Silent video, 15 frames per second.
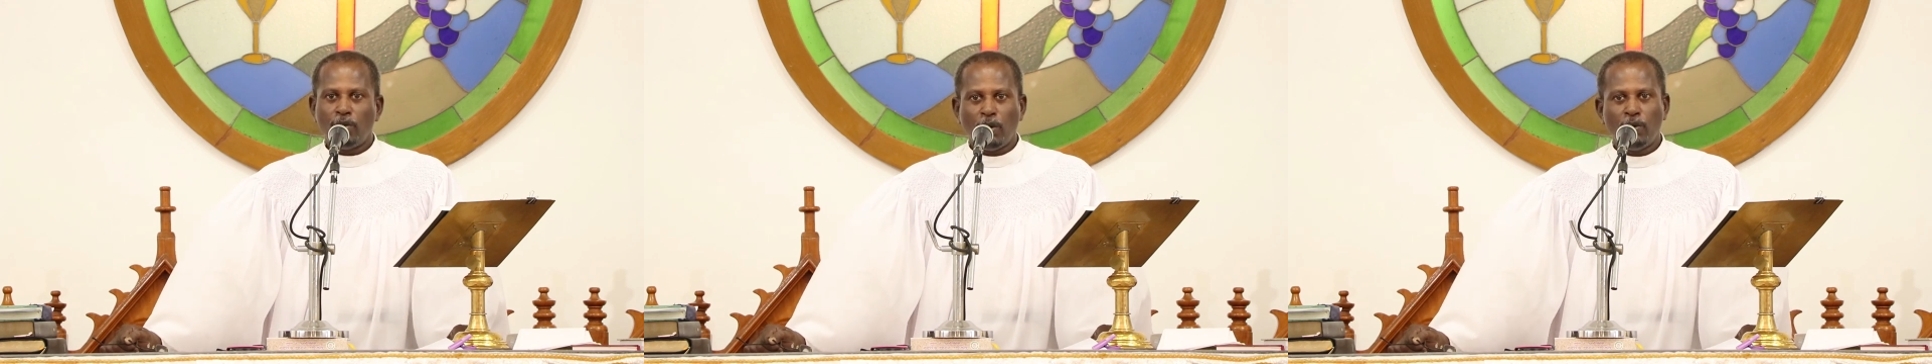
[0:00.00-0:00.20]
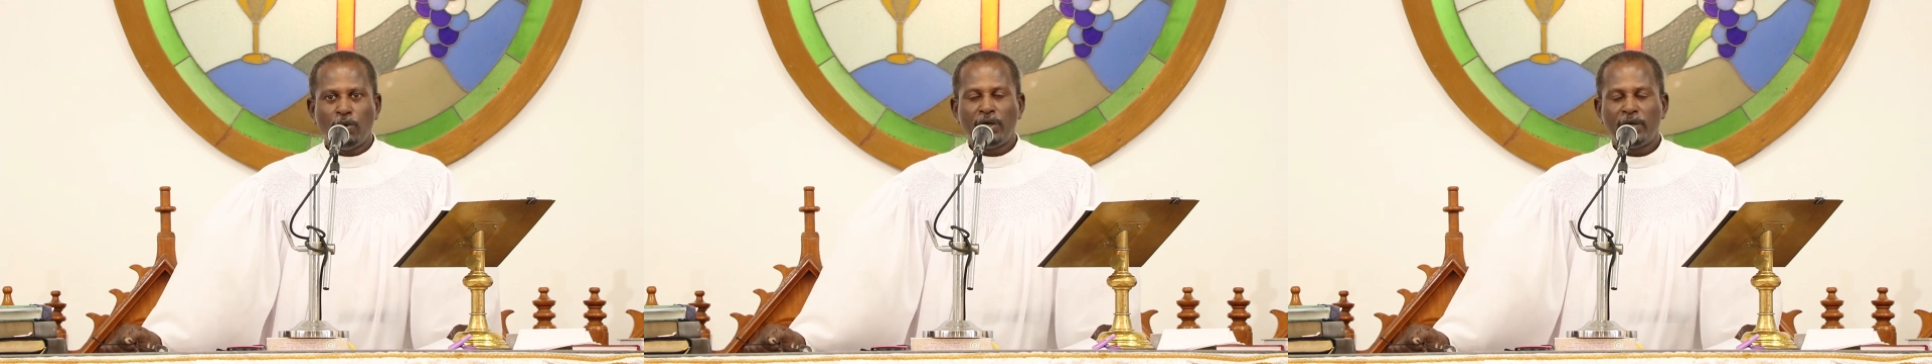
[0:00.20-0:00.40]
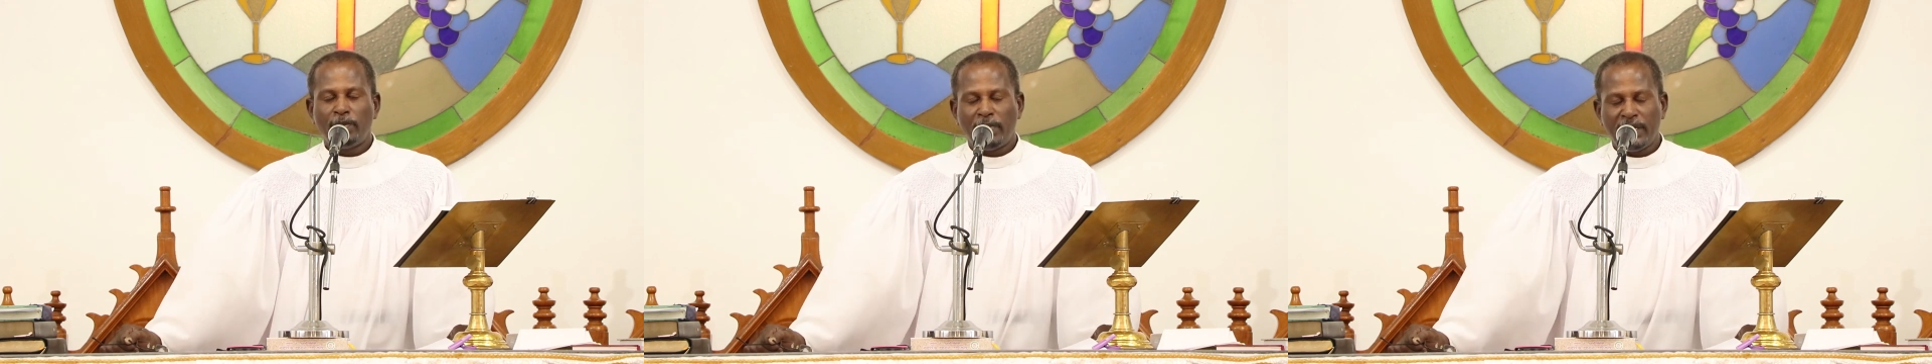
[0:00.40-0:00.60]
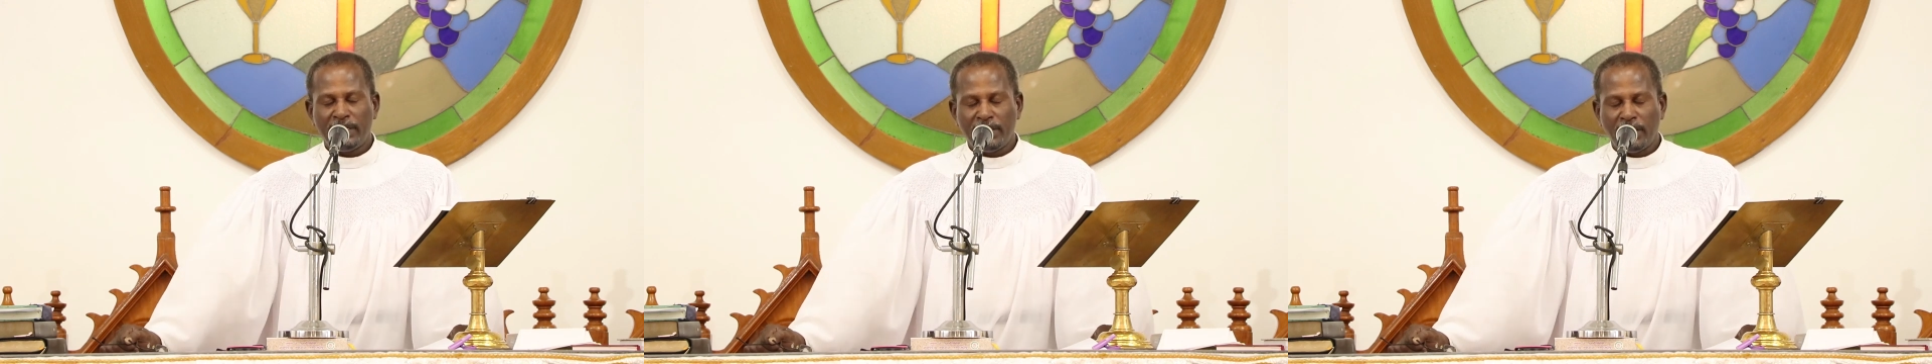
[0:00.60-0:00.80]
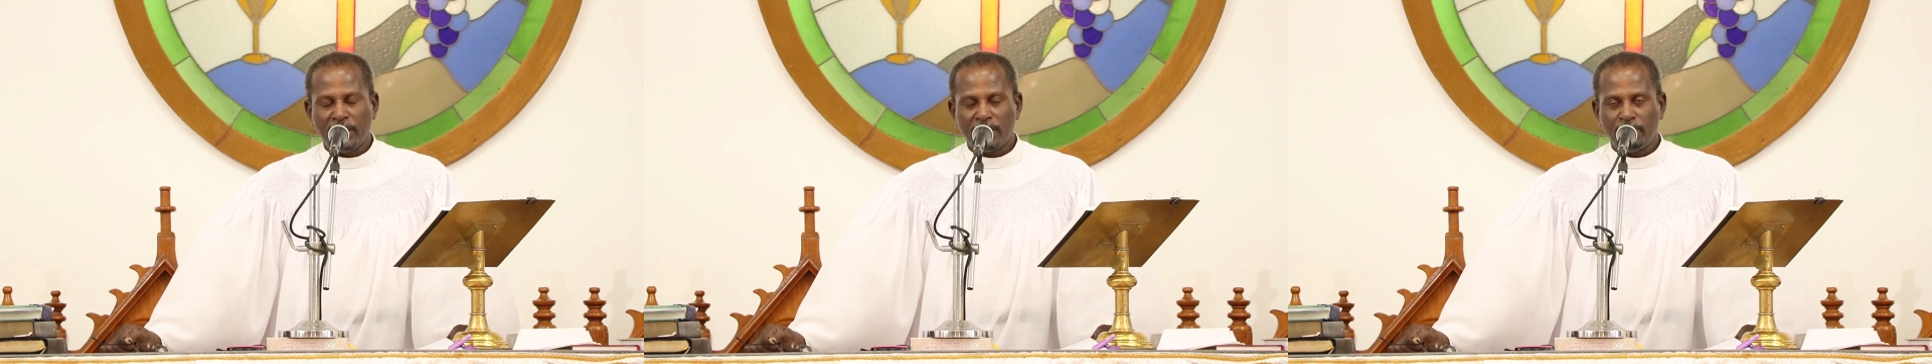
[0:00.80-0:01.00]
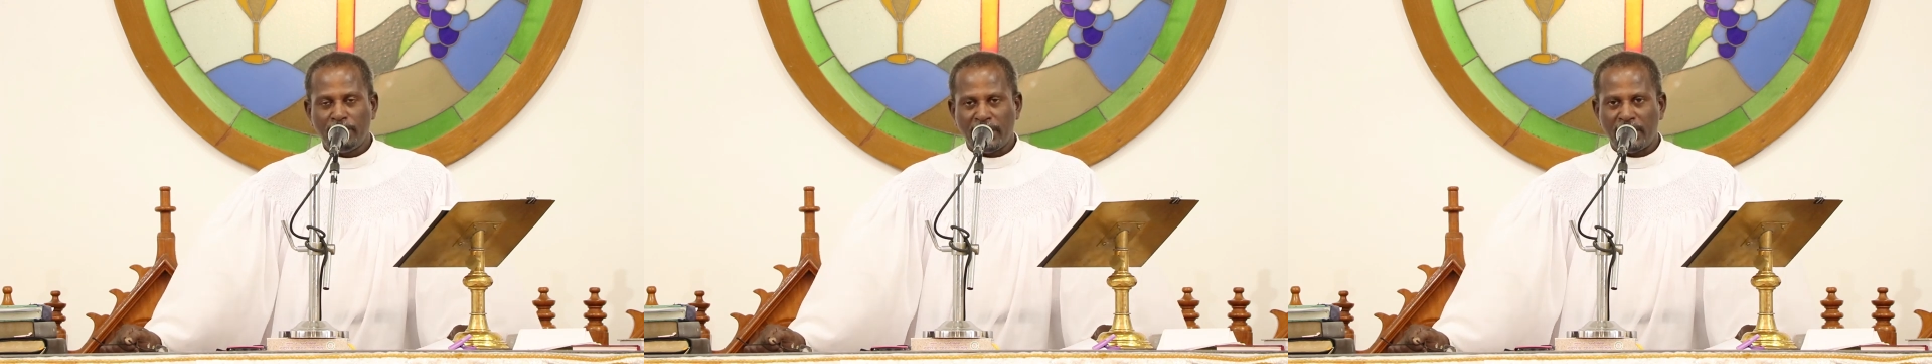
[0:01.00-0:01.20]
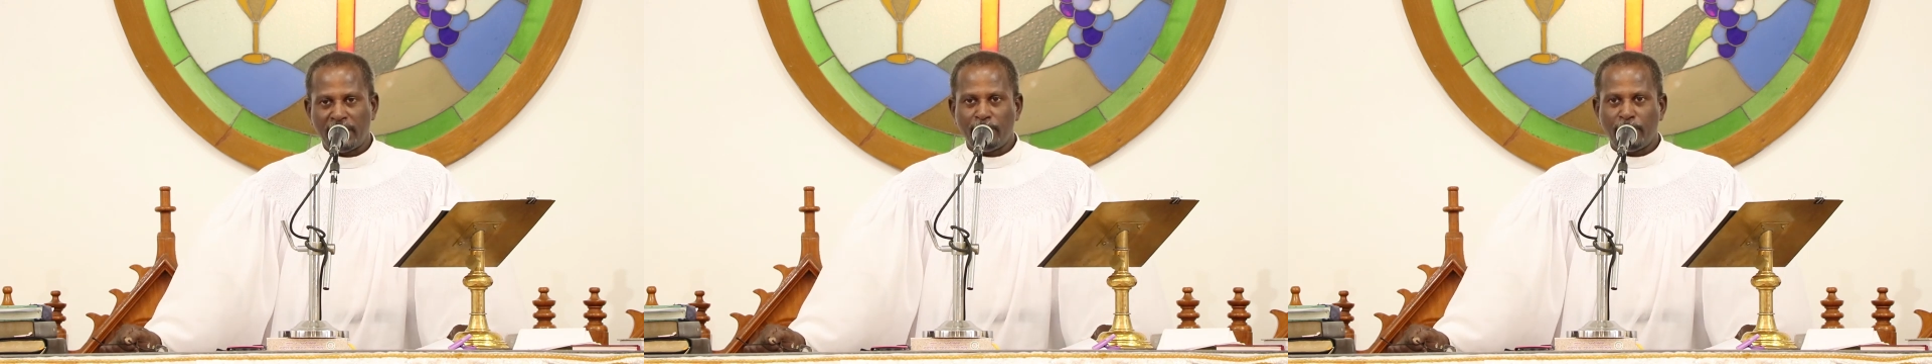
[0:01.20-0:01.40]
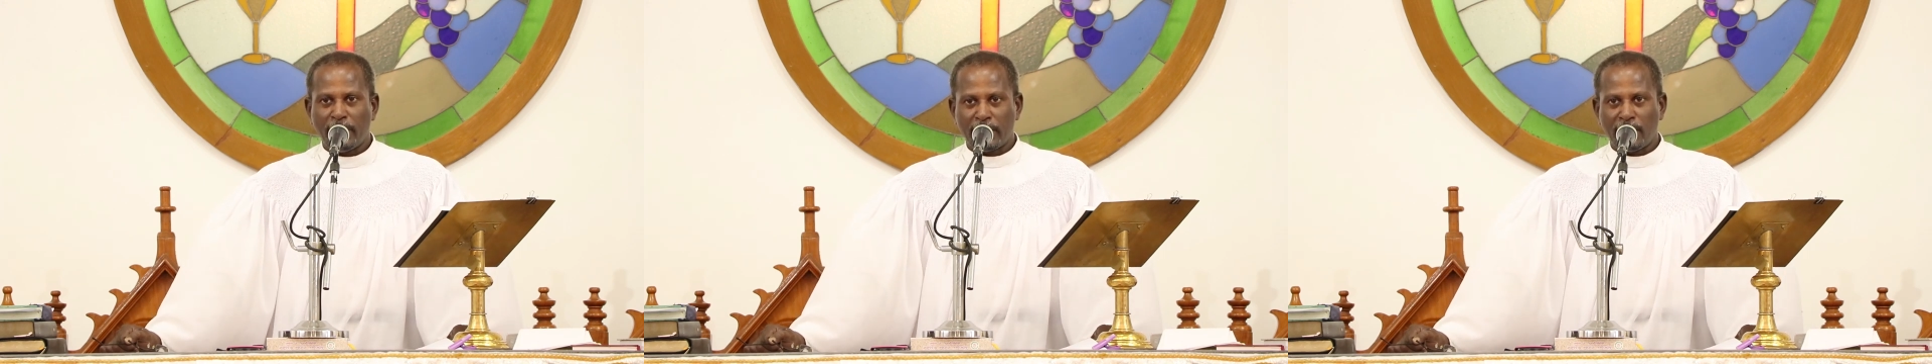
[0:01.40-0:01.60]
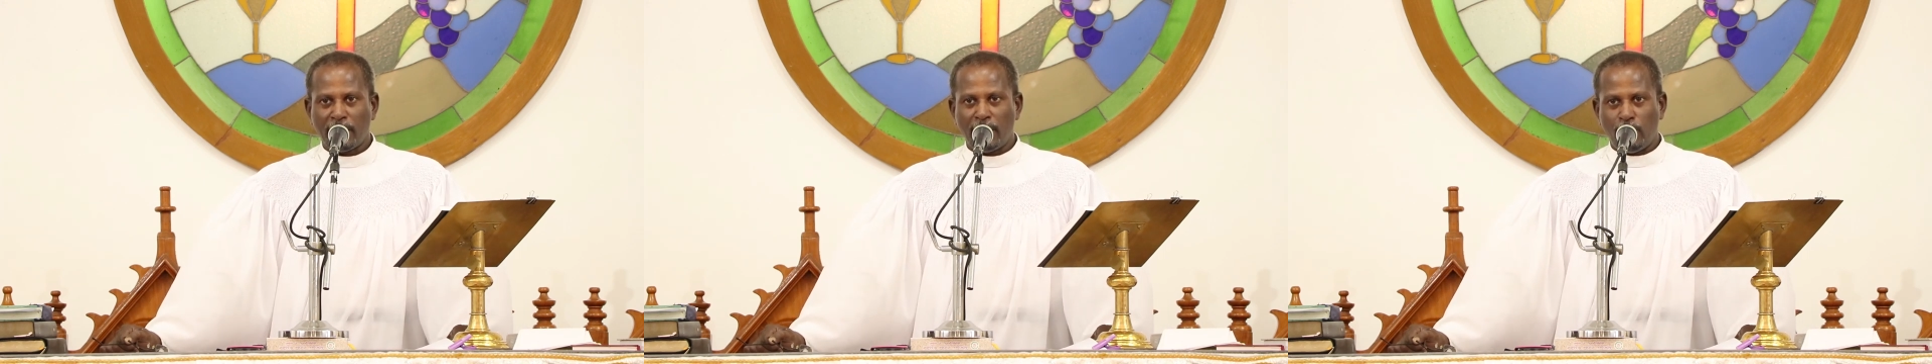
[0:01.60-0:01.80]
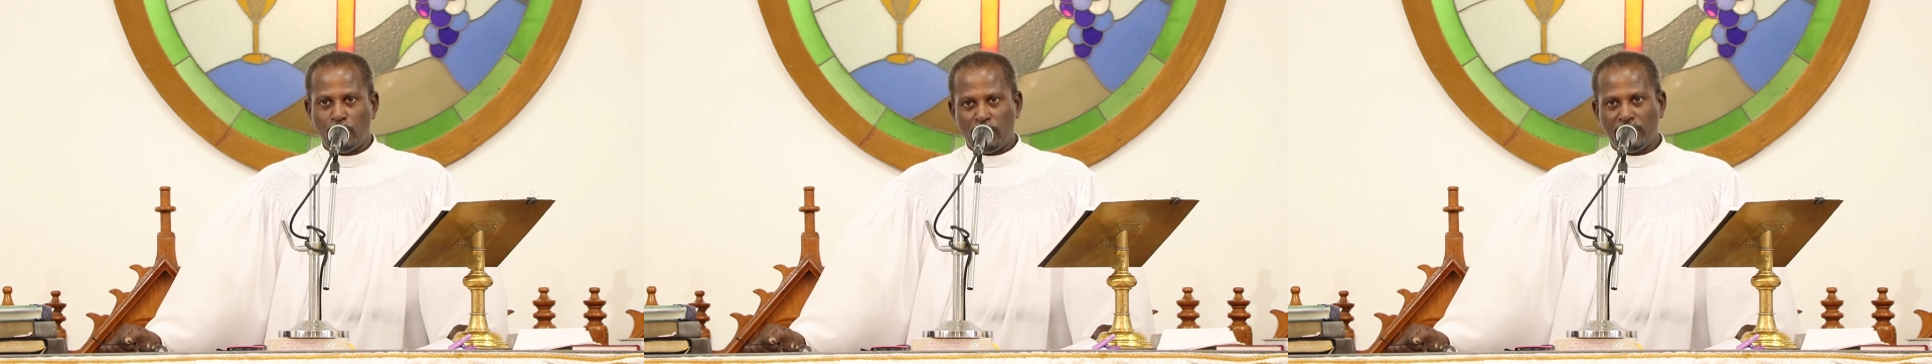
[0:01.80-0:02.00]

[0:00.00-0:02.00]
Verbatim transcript: ஒவ்வொரு மனிதனுக்கும் இரண்டு பக்கங்கள்